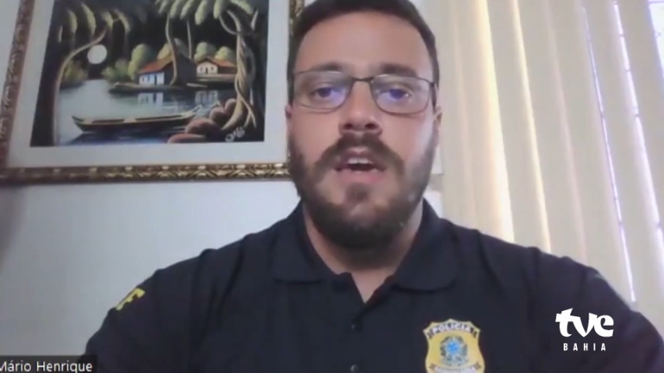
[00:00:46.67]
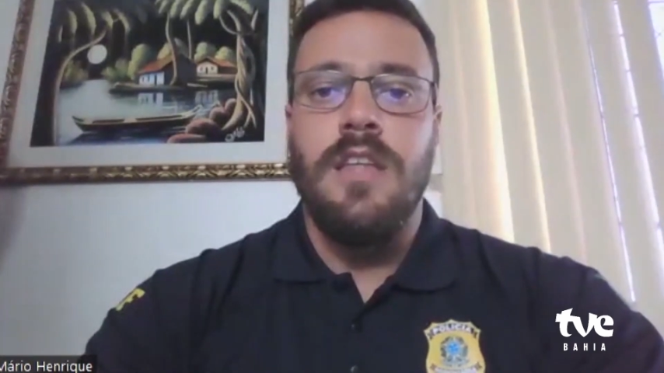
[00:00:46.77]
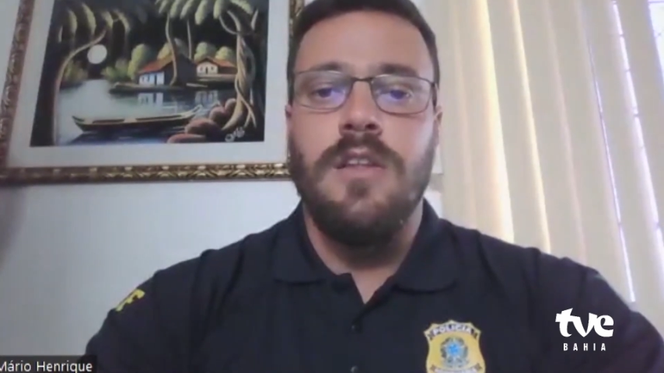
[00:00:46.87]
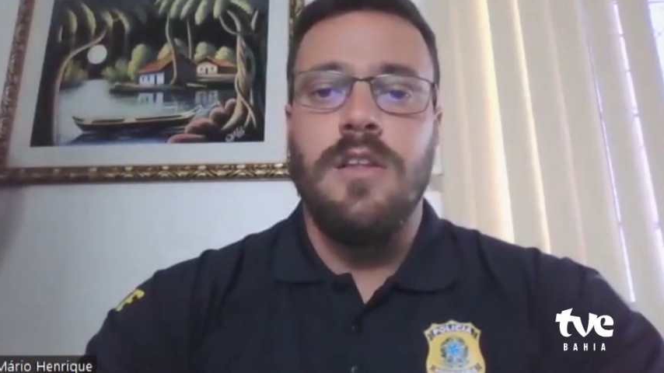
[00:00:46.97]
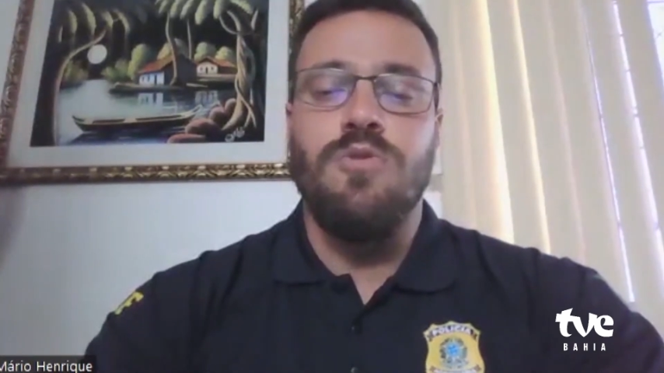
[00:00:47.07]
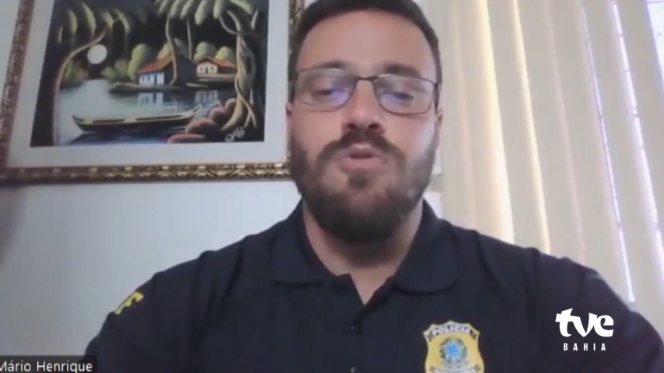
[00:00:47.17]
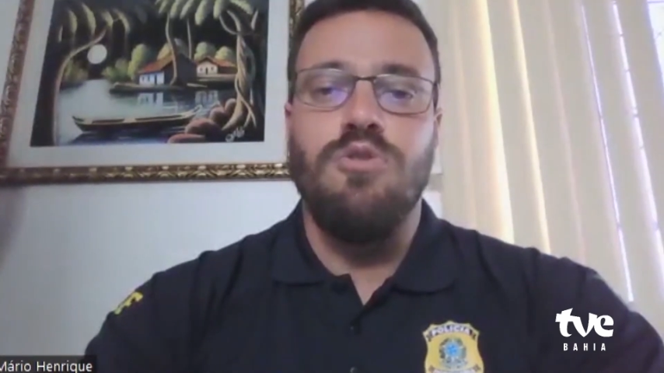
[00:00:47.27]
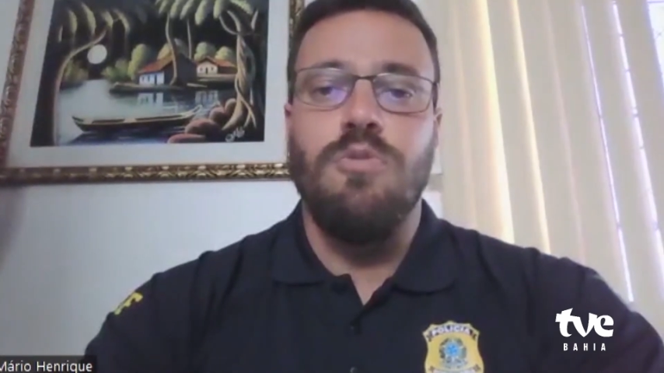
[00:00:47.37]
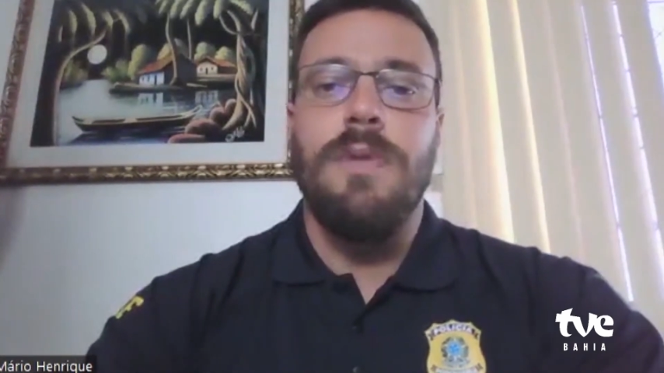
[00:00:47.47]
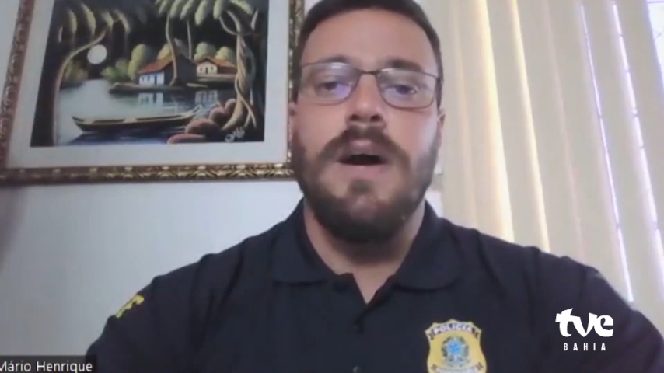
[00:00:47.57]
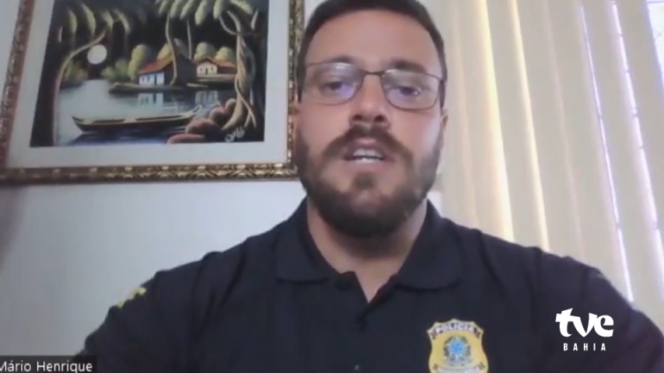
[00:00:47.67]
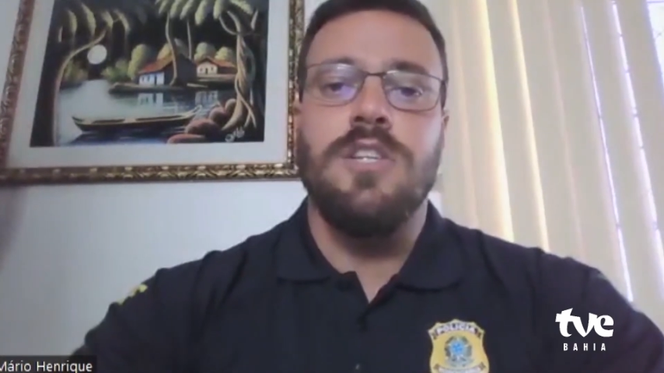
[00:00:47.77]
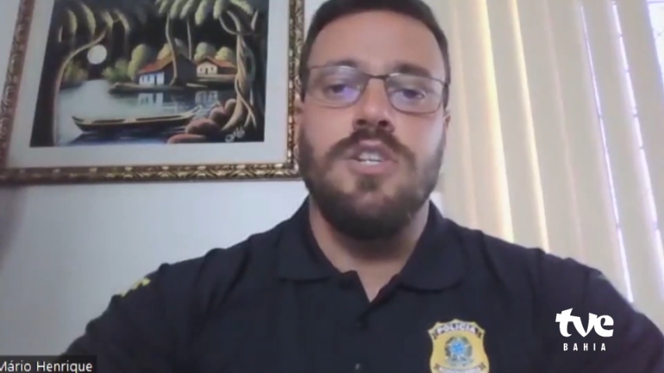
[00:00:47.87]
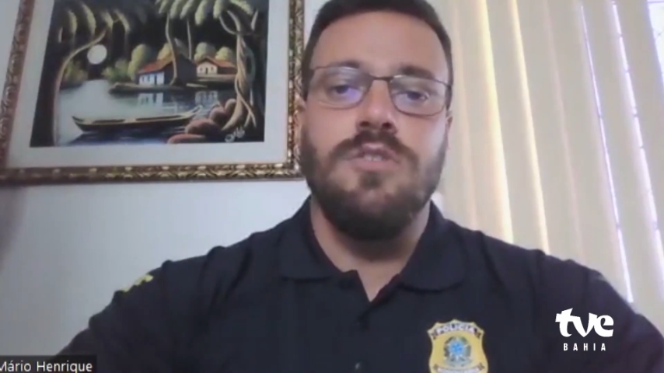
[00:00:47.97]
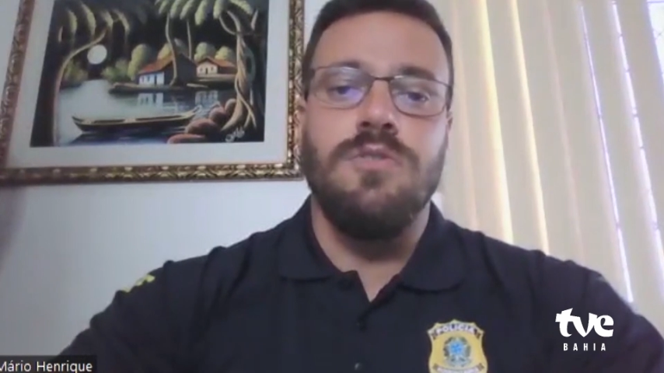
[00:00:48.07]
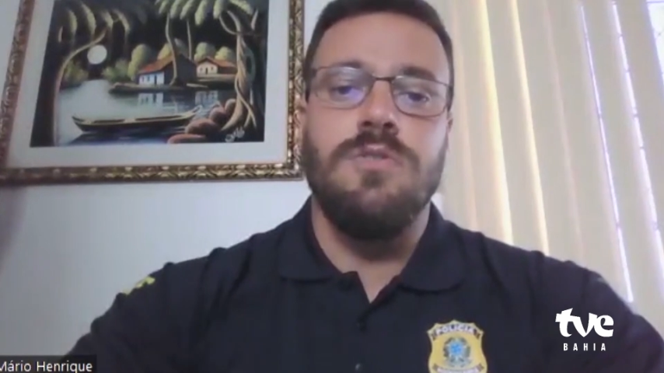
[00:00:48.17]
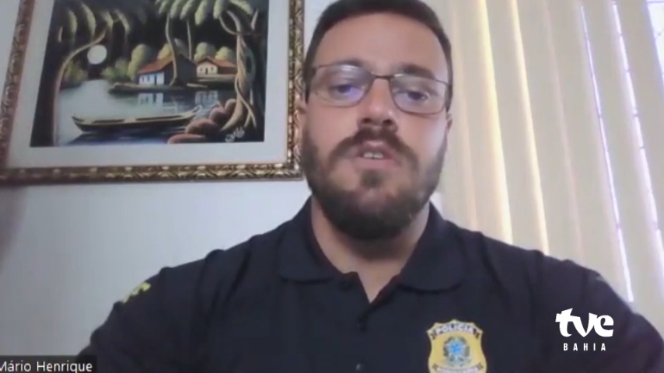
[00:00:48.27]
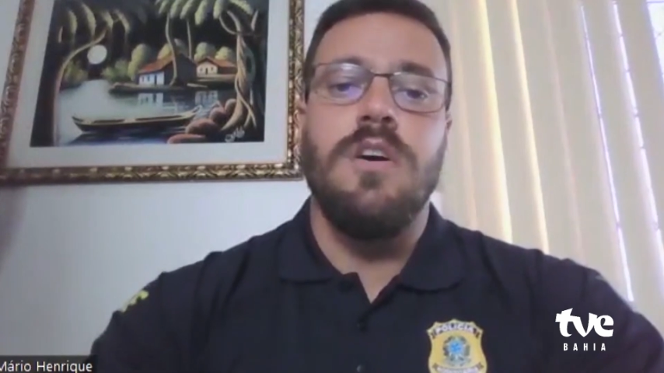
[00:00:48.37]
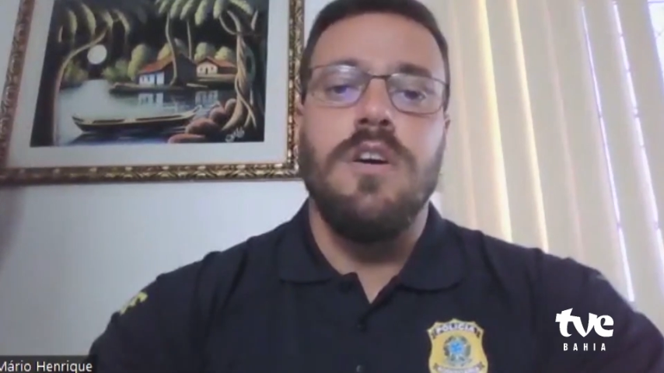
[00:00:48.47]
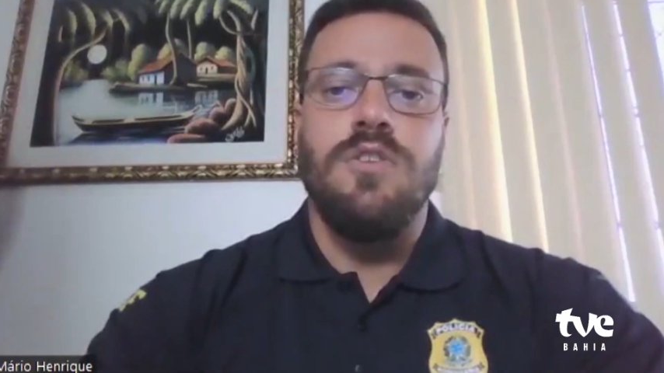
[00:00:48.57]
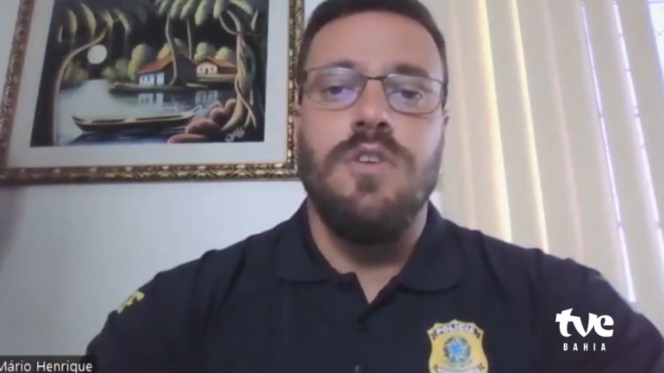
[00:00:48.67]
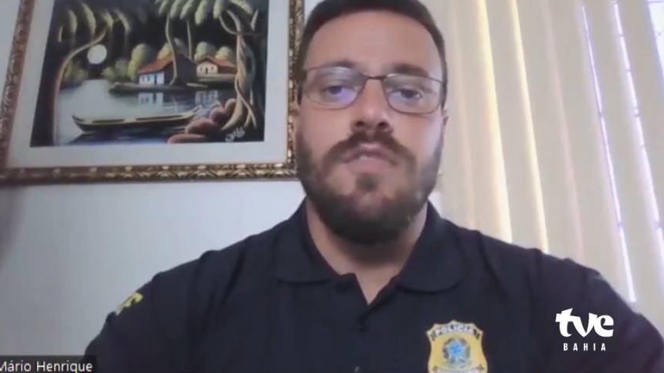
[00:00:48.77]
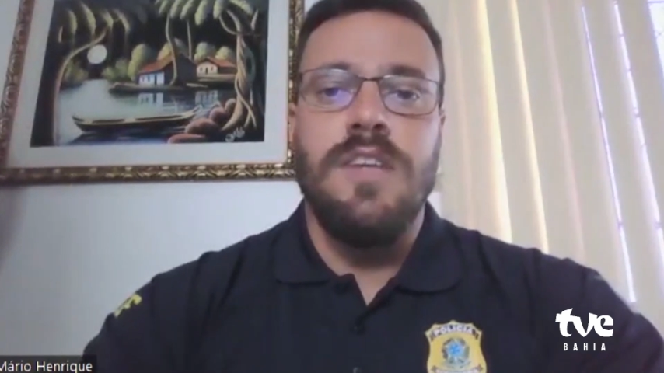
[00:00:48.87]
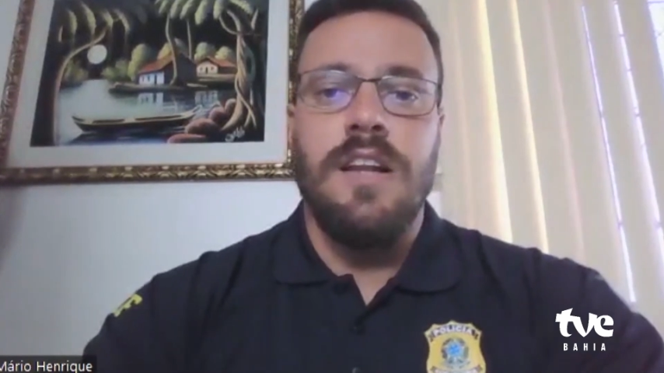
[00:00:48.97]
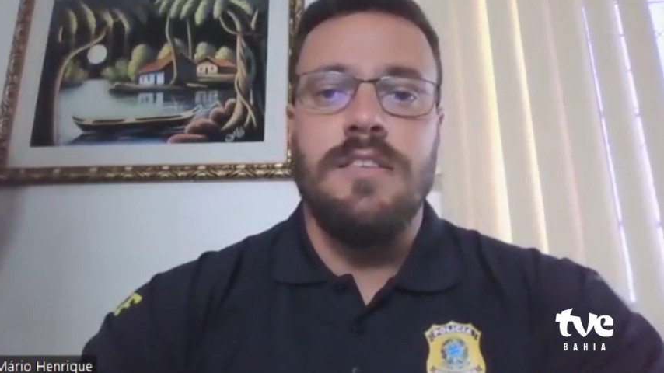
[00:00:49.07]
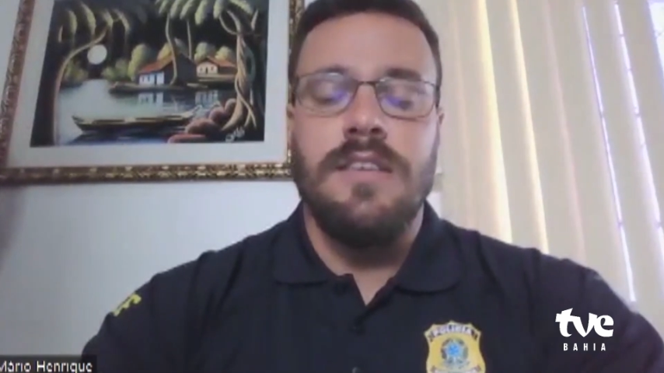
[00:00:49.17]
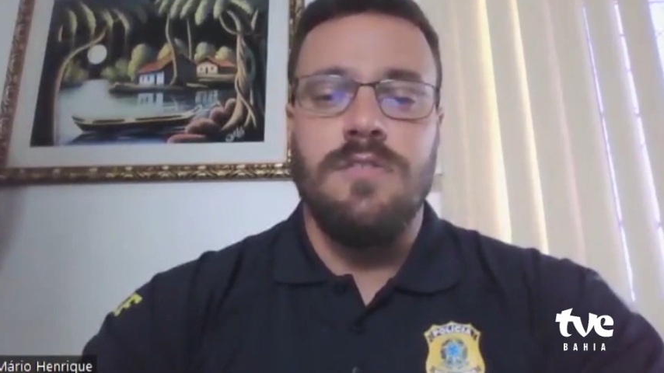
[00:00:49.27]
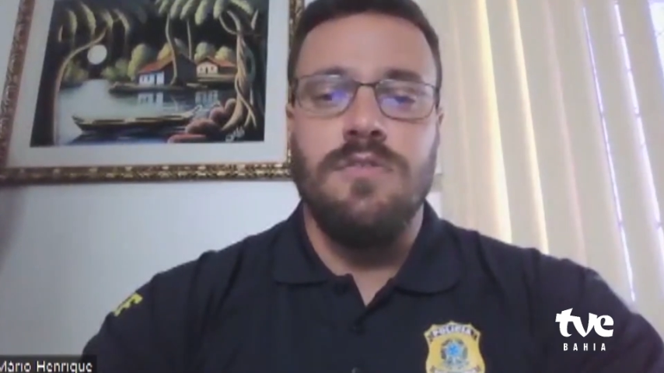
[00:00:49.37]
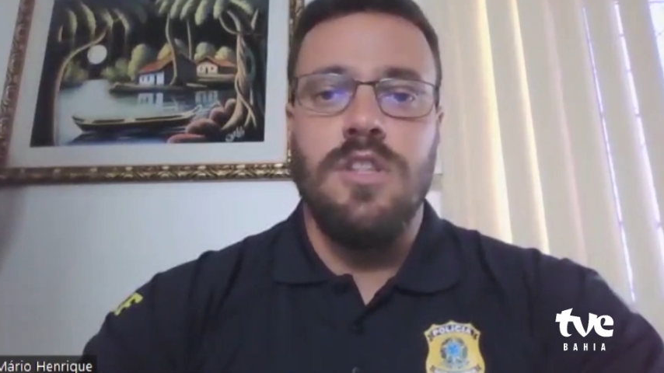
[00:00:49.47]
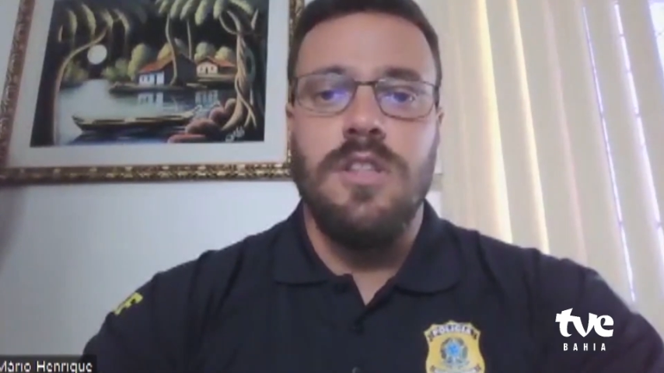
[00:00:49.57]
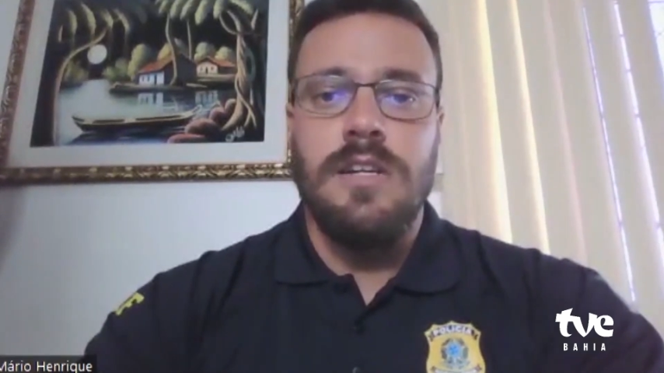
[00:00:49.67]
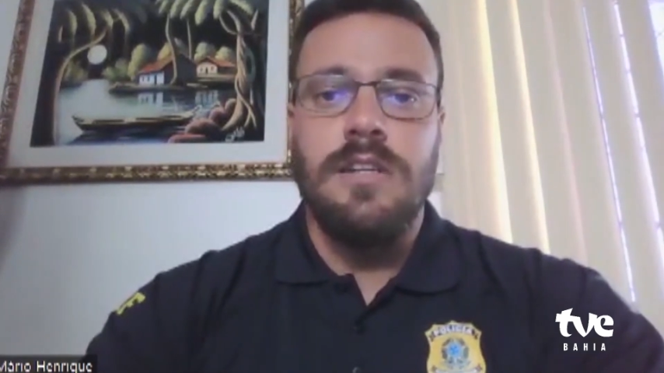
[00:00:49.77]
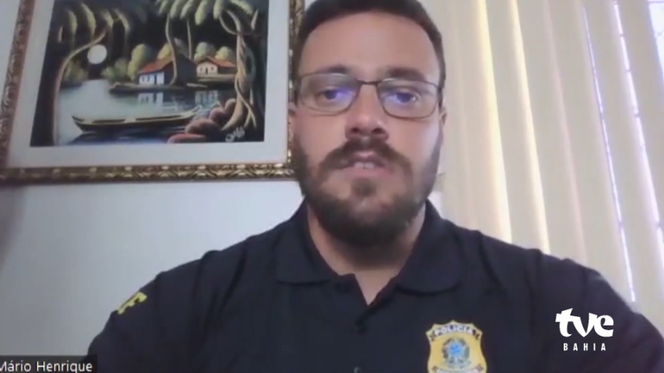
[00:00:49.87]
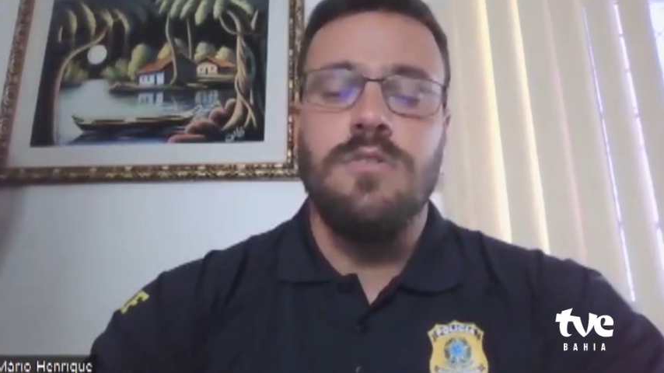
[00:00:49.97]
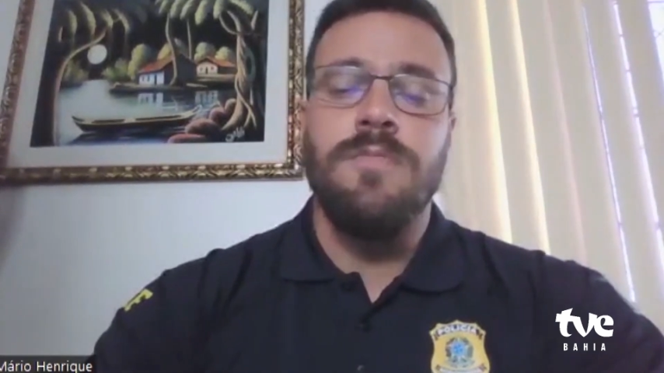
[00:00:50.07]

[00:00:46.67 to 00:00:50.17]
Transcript: causar um acidente mais grave com ele. Então, tudo partiu de